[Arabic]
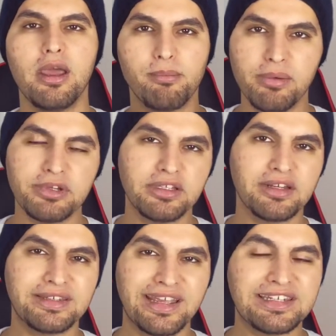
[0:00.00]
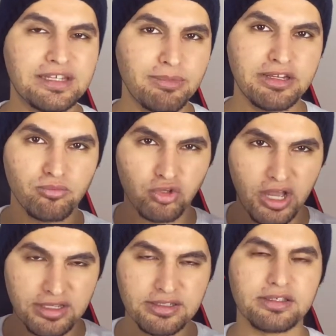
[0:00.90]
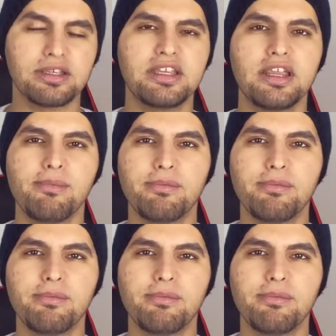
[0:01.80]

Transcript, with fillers: ما بنقدر نعتمد ملاحظة صغيرة ما